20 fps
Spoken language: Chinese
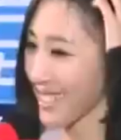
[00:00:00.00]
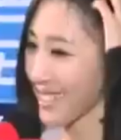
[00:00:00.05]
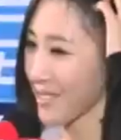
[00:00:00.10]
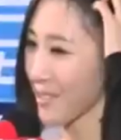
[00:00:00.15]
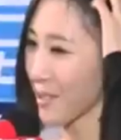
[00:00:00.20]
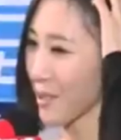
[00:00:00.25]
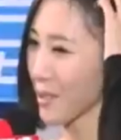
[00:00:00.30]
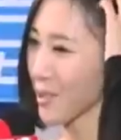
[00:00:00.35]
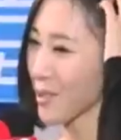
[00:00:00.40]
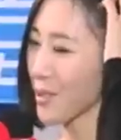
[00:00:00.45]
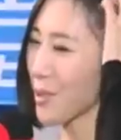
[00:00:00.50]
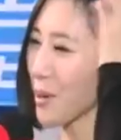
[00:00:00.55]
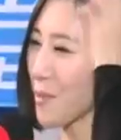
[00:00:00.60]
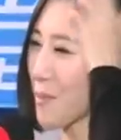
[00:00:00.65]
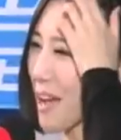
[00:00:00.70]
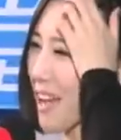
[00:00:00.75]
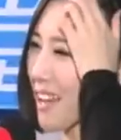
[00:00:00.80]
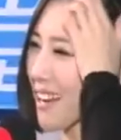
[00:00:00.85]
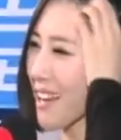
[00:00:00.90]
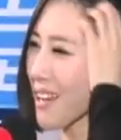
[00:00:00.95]
我觉得我
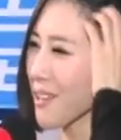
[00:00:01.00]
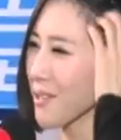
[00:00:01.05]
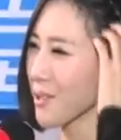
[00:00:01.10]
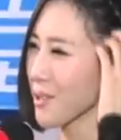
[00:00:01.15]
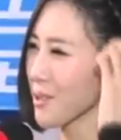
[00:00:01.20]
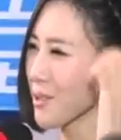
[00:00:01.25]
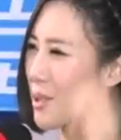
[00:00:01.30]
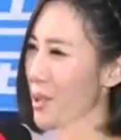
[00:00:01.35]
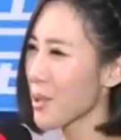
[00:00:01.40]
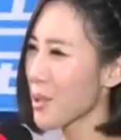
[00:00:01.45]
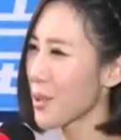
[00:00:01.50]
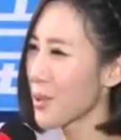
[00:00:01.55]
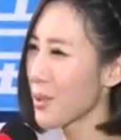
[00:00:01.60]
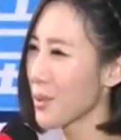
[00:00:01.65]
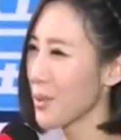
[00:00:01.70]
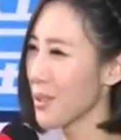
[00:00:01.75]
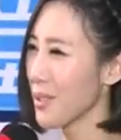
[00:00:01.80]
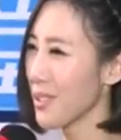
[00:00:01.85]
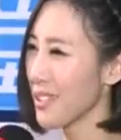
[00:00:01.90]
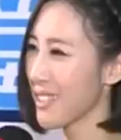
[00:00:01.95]
妈来我就会
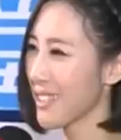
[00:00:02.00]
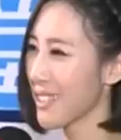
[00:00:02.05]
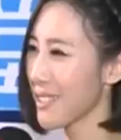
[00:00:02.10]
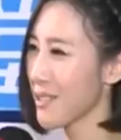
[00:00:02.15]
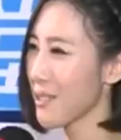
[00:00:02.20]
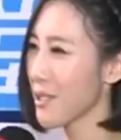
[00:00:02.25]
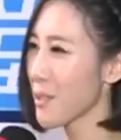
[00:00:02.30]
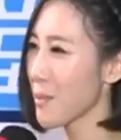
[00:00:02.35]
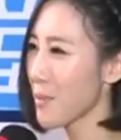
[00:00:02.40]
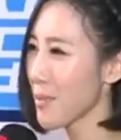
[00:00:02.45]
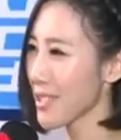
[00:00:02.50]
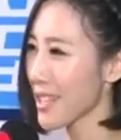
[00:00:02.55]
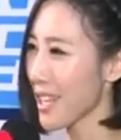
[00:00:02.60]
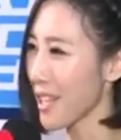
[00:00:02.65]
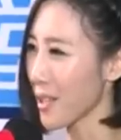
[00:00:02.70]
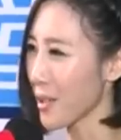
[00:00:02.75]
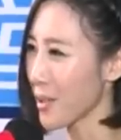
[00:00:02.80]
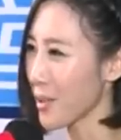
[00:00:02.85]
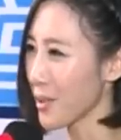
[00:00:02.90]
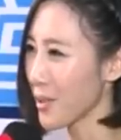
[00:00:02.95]
哭，可是我又不
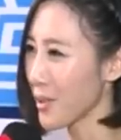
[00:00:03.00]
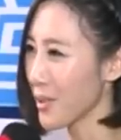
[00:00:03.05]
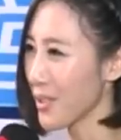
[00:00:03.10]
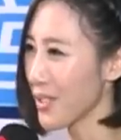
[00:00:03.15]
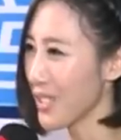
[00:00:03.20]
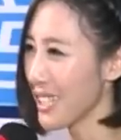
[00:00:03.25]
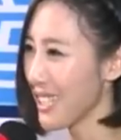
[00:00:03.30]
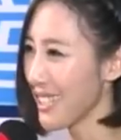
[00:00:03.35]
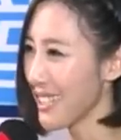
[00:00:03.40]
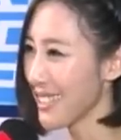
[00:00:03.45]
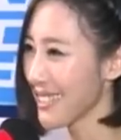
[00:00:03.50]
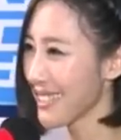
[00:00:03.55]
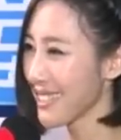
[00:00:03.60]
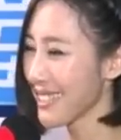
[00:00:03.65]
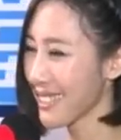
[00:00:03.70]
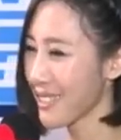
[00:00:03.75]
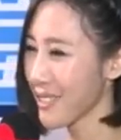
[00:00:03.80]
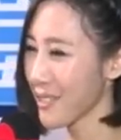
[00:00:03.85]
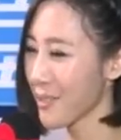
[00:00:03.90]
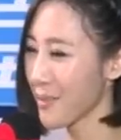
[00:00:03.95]
想哭，
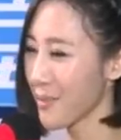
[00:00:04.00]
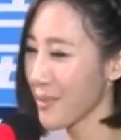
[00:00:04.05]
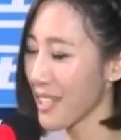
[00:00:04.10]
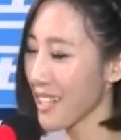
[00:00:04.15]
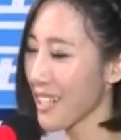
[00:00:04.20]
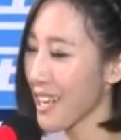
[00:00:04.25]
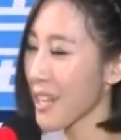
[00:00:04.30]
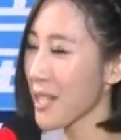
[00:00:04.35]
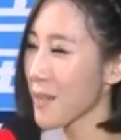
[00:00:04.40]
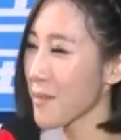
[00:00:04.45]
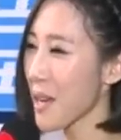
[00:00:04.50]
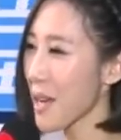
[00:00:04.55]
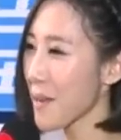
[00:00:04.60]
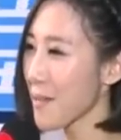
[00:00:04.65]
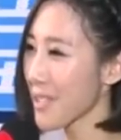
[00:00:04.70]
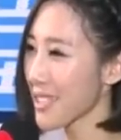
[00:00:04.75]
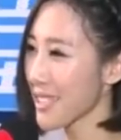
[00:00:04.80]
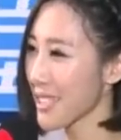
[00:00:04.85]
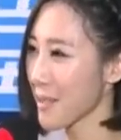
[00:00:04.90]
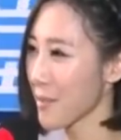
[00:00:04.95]
就一看到妈
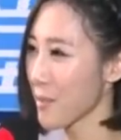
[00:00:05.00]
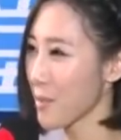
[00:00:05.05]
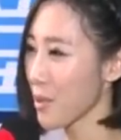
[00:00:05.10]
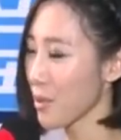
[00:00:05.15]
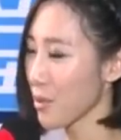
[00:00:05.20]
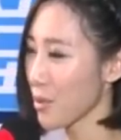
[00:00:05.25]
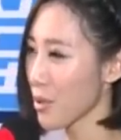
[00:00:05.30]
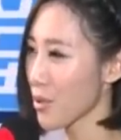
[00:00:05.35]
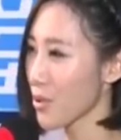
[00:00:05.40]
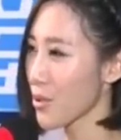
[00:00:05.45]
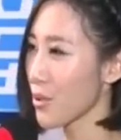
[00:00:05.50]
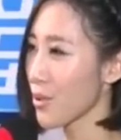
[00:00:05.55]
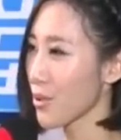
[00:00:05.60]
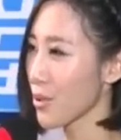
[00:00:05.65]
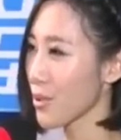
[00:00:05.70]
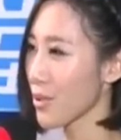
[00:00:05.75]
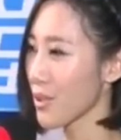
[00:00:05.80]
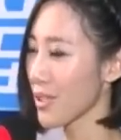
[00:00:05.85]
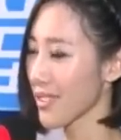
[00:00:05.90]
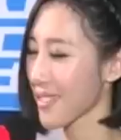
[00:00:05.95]
妈，其实不用多说，我
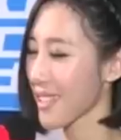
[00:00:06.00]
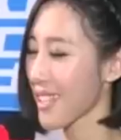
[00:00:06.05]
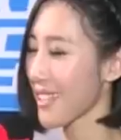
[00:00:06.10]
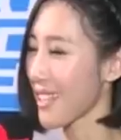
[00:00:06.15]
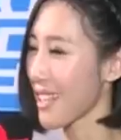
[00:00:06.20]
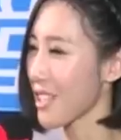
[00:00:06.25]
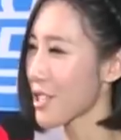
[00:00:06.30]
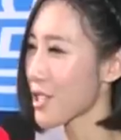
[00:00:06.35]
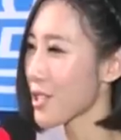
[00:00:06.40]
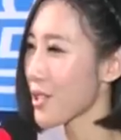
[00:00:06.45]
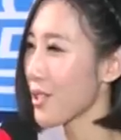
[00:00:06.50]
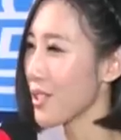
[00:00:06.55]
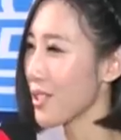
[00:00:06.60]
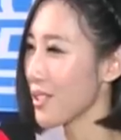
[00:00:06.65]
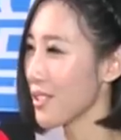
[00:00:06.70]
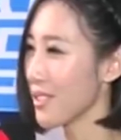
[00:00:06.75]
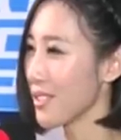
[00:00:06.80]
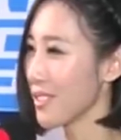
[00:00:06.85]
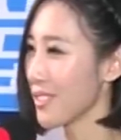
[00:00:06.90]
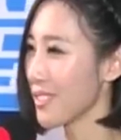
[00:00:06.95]
就会很难受。
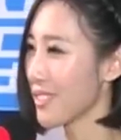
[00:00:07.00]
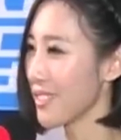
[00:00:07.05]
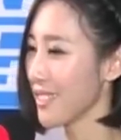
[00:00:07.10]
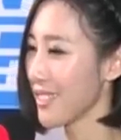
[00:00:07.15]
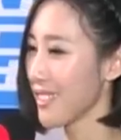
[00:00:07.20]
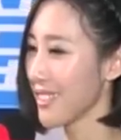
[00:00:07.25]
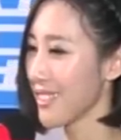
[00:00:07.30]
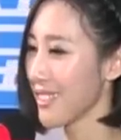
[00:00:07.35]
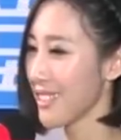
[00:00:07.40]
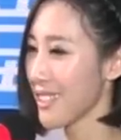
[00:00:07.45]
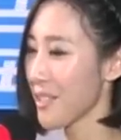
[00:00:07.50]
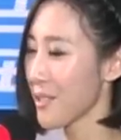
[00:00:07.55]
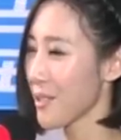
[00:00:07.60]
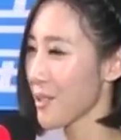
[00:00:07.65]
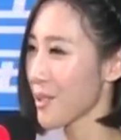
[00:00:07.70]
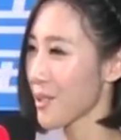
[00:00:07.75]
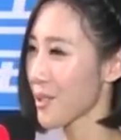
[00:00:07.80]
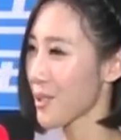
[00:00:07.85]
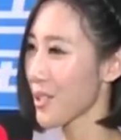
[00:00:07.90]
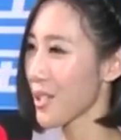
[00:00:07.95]
但我
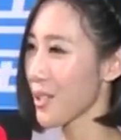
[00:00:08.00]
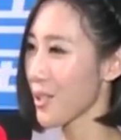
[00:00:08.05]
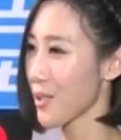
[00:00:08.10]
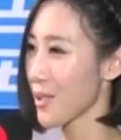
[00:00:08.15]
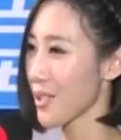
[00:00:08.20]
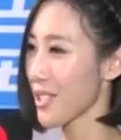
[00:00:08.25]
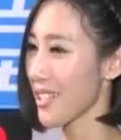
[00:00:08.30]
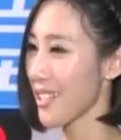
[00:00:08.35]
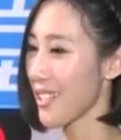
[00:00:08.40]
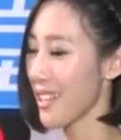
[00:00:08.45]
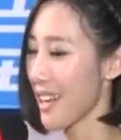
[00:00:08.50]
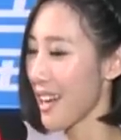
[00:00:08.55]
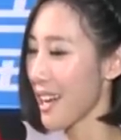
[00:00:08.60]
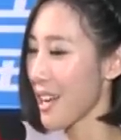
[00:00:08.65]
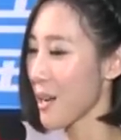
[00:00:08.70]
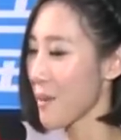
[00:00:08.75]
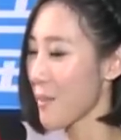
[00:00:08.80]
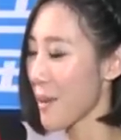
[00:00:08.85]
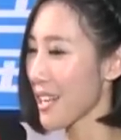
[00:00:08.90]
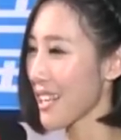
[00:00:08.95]
就所以我觉得，哎
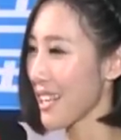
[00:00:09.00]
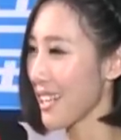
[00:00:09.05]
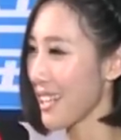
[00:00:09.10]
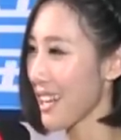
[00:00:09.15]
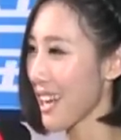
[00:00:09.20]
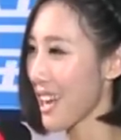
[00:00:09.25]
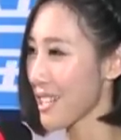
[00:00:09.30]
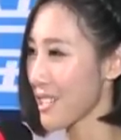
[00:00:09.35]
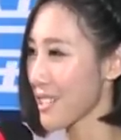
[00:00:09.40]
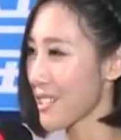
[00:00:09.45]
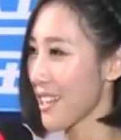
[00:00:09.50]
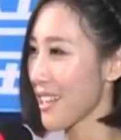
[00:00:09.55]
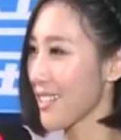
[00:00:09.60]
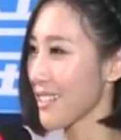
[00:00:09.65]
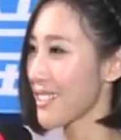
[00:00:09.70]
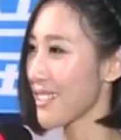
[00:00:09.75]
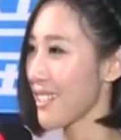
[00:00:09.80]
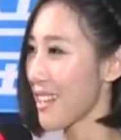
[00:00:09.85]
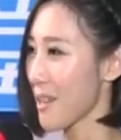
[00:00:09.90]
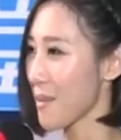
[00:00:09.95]
呀，把眼泪还是
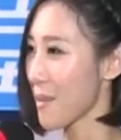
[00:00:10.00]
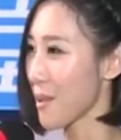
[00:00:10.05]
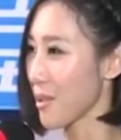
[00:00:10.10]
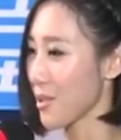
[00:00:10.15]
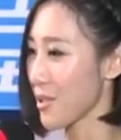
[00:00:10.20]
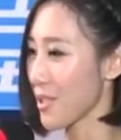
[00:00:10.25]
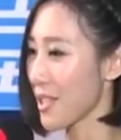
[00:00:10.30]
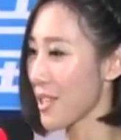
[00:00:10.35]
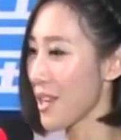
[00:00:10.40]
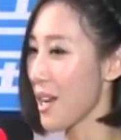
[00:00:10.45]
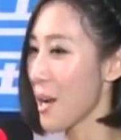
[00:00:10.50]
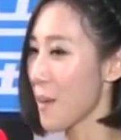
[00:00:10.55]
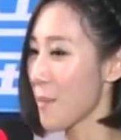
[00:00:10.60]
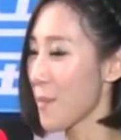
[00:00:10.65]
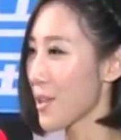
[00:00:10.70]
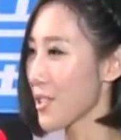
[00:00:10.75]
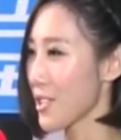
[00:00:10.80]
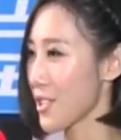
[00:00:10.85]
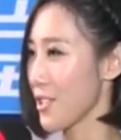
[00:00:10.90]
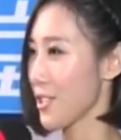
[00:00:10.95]
藏起来吧。我觉得
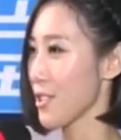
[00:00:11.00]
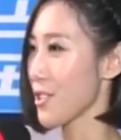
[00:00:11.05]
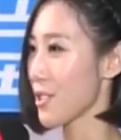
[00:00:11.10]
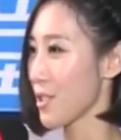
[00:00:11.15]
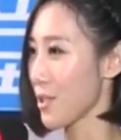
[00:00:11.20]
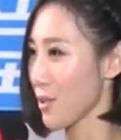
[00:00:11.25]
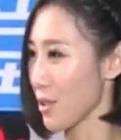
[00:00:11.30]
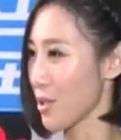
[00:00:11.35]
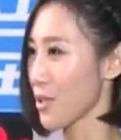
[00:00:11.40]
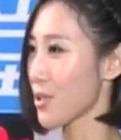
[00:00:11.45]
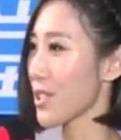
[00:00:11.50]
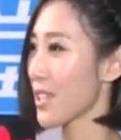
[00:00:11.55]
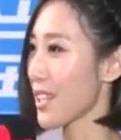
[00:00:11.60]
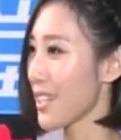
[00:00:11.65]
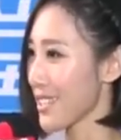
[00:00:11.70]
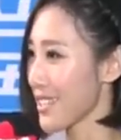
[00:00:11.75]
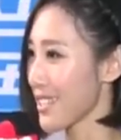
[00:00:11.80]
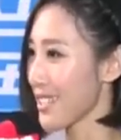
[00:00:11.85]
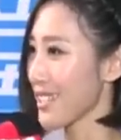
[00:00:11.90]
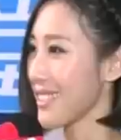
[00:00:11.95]
报喜的时候我是最
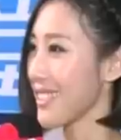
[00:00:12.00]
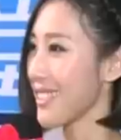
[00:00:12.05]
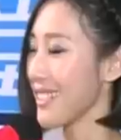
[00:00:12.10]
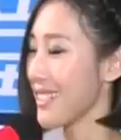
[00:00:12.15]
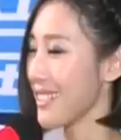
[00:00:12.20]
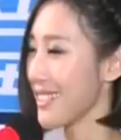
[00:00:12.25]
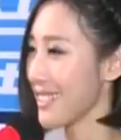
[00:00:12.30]
高兴的，